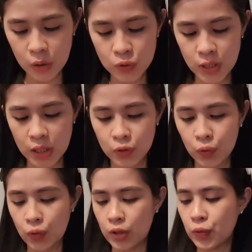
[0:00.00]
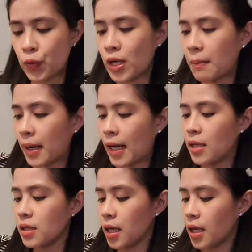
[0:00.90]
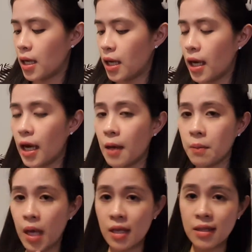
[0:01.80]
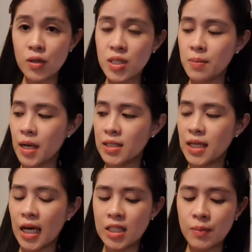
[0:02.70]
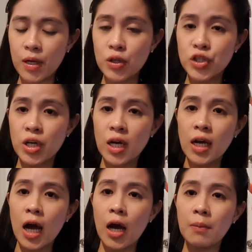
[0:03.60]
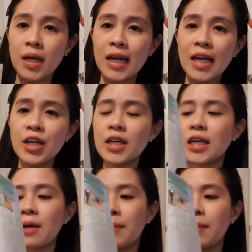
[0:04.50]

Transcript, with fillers: ko sa inyo kung anong laman. Um, and dito sa box, guys, meron siyang um, clear na